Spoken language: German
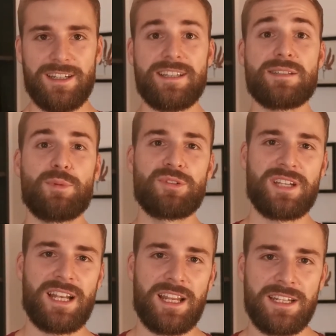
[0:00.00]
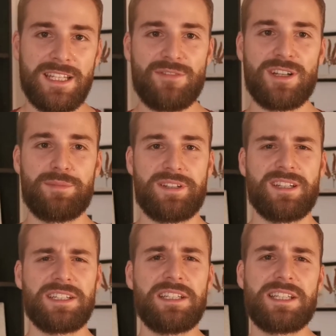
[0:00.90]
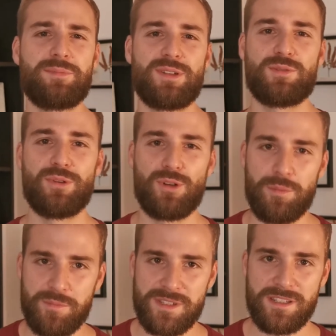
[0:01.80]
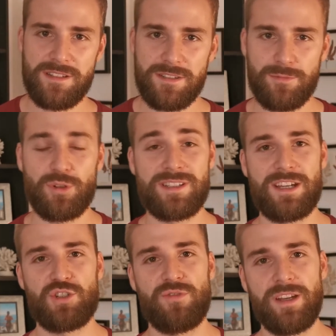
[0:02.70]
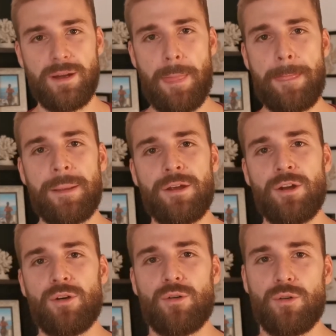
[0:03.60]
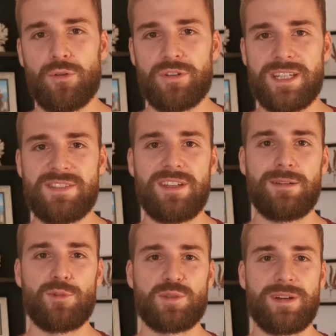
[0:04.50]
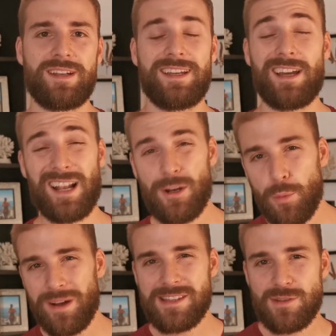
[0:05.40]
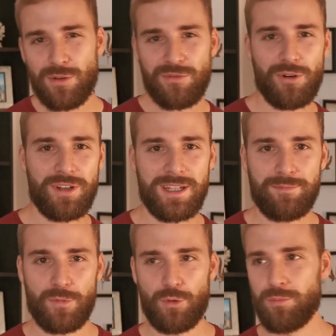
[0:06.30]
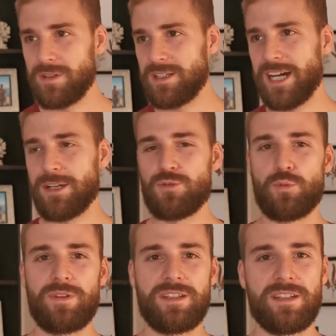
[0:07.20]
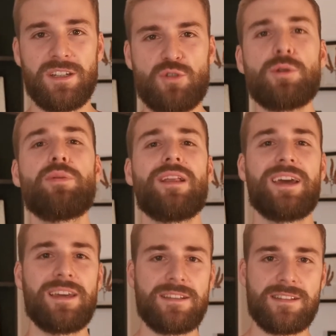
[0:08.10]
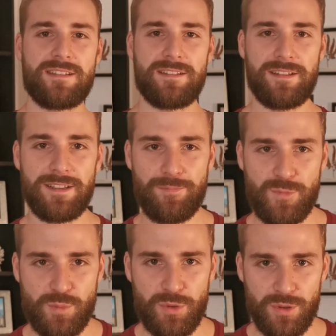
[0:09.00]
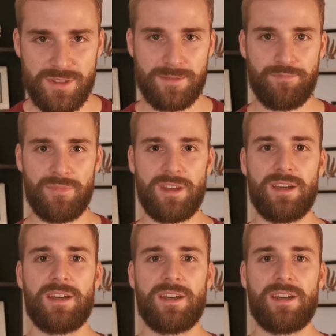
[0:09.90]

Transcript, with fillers: Ist es momentan leider nicht, weil die Batterien nicht mehr zu bekommen sind oder sehr schwer. Und deswegen muss man eine kleine Operation vornehmen, um äh, handelsübliche AAAs ähm, zu benutzen.